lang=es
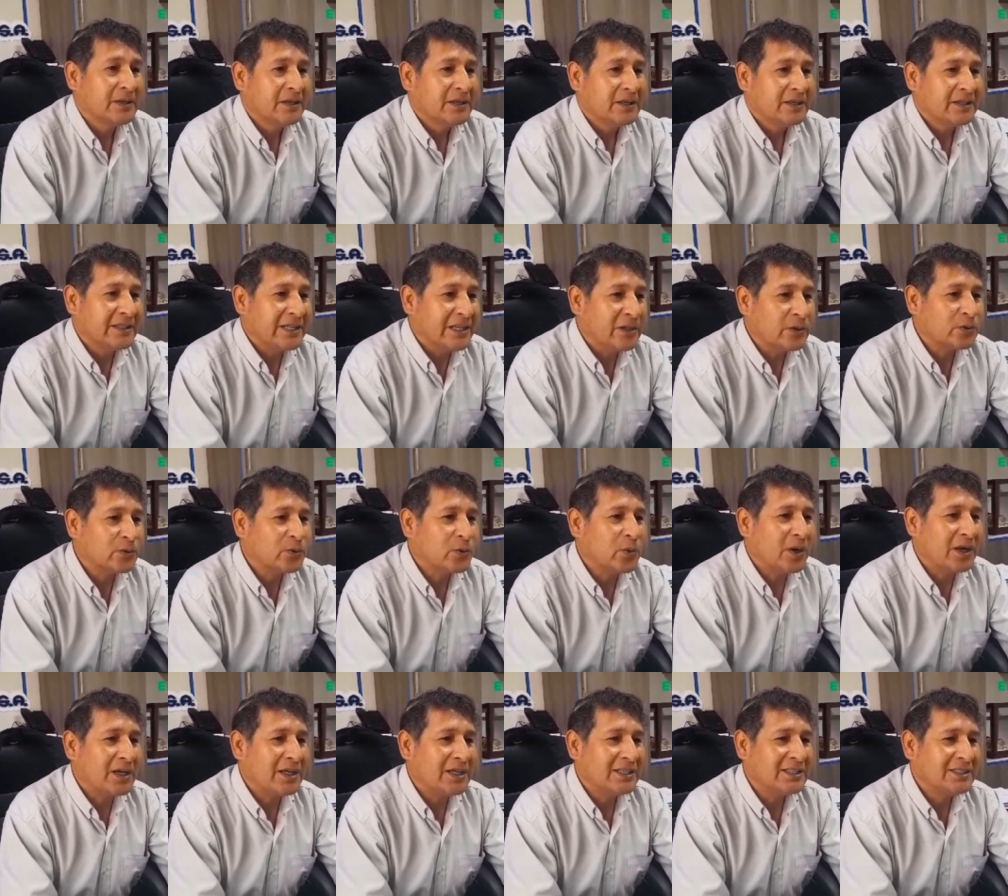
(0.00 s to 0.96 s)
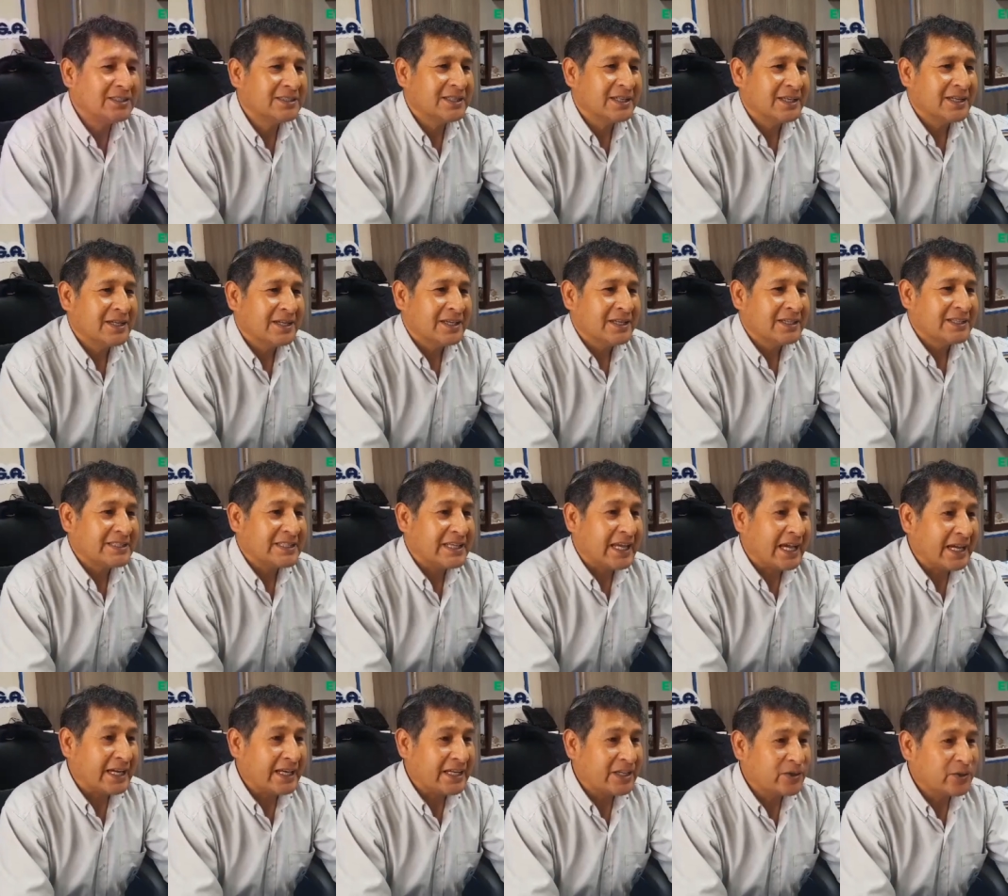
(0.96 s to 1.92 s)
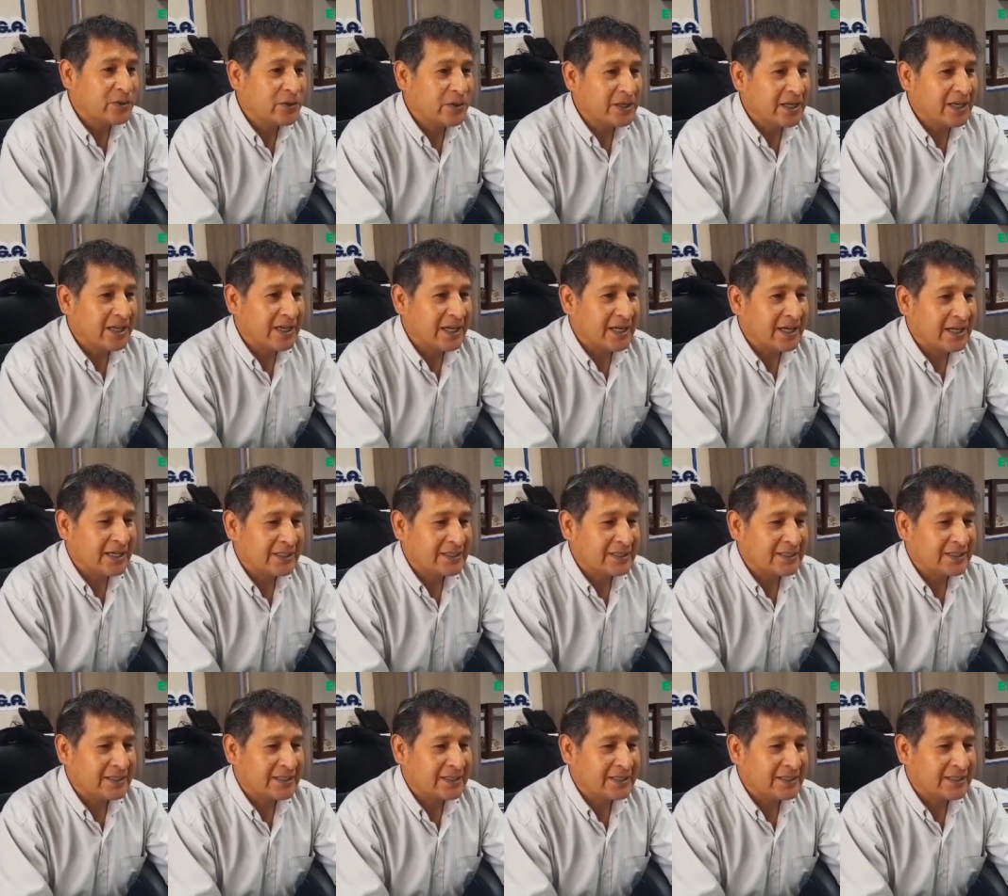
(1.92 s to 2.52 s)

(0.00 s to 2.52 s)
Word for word: de los cuales se han hecho ya,